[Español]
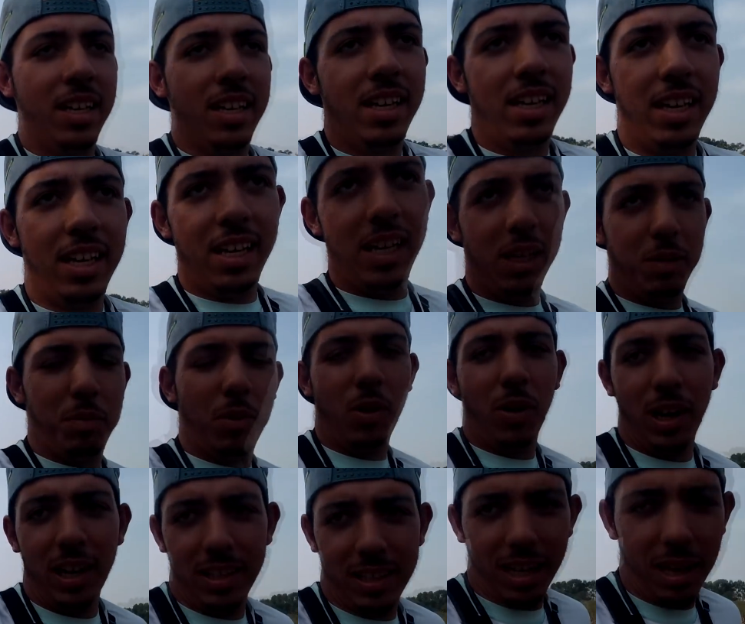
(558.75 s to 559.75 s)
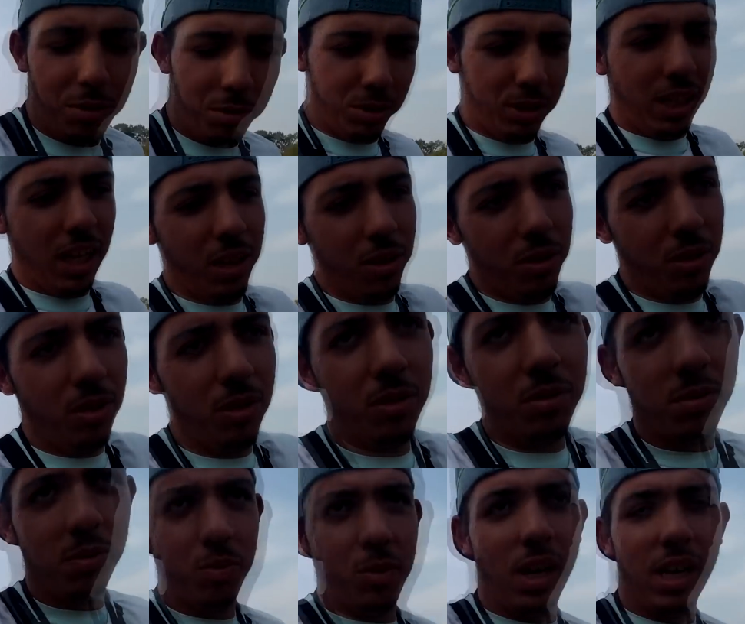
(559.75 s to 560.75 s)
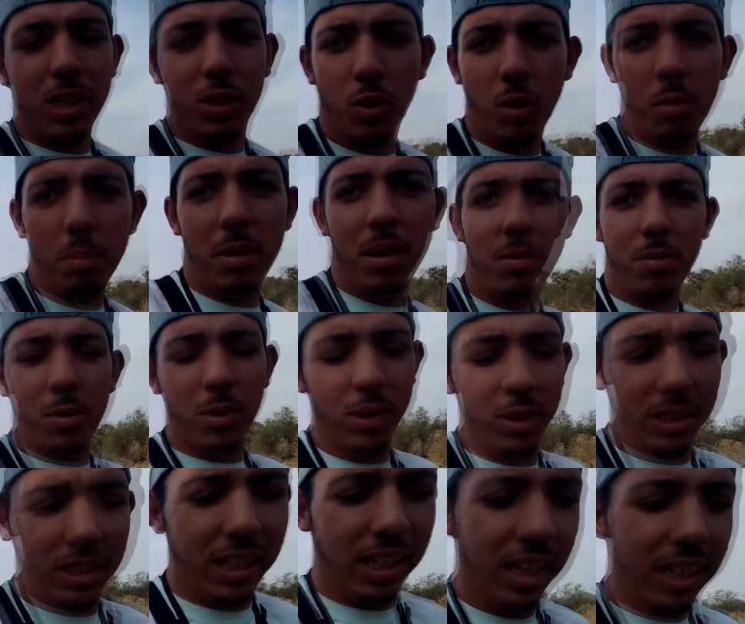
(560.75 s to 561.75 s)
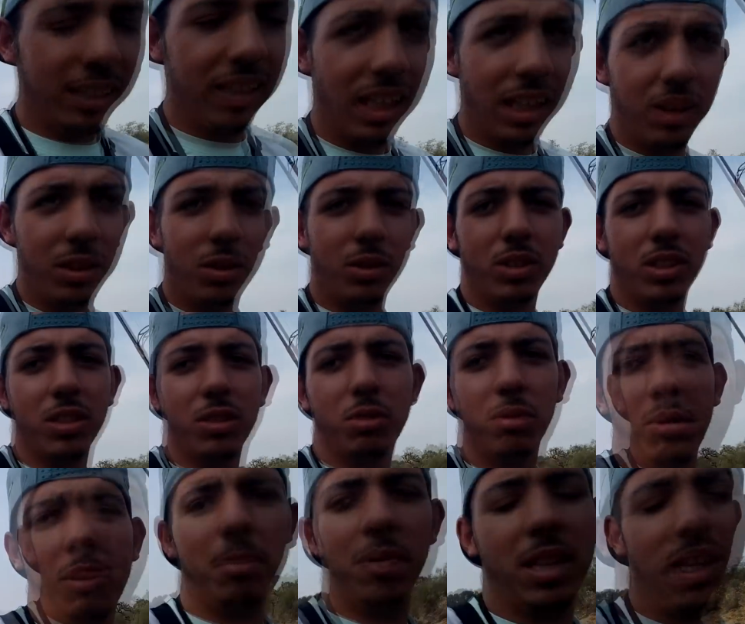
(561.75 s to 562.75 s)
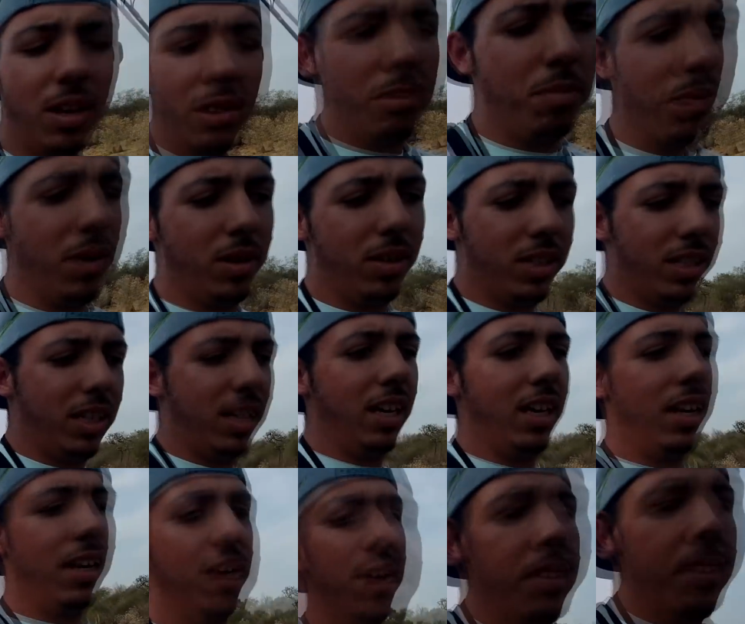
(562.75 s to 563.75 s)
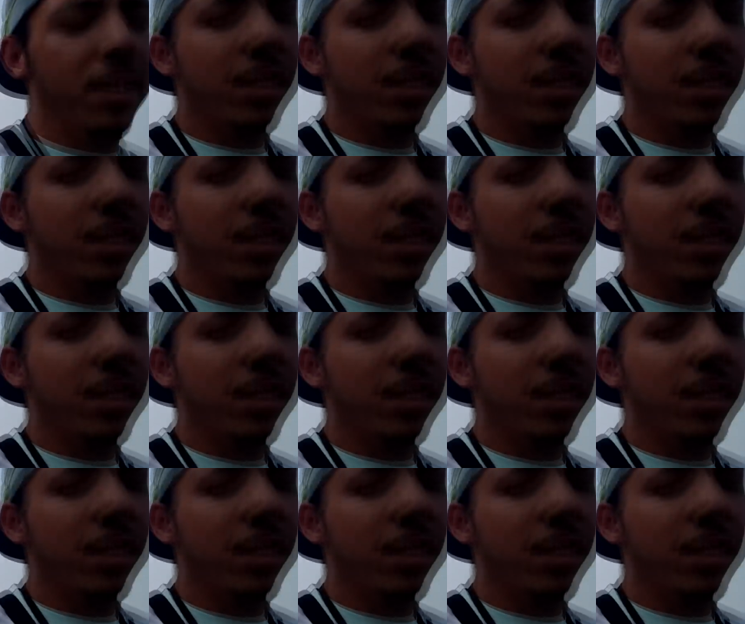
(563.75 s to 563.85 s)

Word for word: Y espero que les haya gustado. Una disculpa por tener tanto sin subir video, pero es que